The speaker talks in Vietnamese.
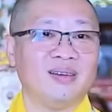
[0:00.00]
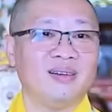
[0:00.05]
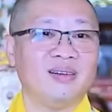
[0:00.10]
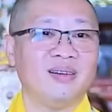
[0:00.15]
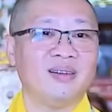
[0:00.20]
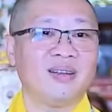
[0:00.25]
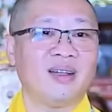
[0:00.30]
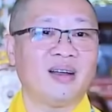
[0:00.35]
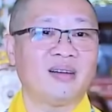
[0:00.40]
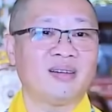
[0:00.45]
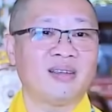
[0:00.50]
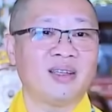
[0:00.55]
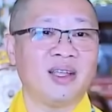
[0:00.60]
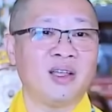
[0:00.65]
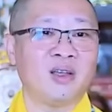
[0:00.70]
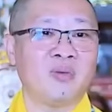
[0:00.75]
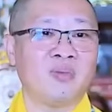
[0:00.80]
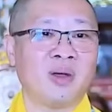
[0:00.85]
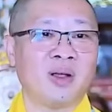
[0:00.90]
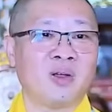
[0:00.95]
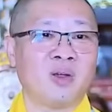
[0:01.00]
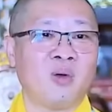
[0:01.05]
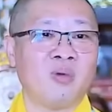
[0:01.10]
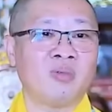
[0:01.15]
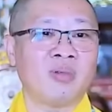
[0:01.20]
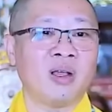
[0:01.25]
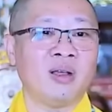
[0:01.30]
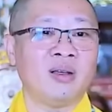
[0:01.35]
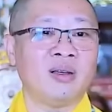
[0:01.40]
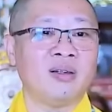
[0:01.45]
Hứa thật nhiều mà
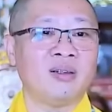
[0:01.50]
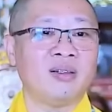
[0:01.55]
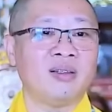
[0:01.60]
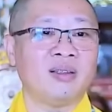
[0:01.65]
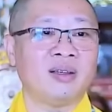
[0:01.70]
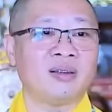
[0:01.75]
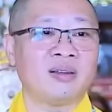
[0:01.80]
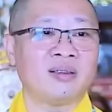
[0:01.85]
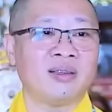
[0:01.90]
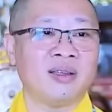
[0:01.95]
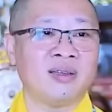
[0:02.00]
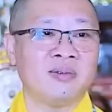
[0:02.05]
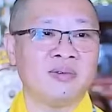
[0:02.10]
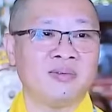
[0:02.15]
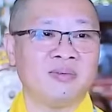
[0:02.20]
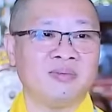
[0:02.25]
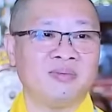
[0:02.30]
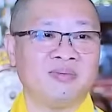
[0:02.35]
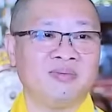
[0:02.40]
cũng thất hứa thật nhiều.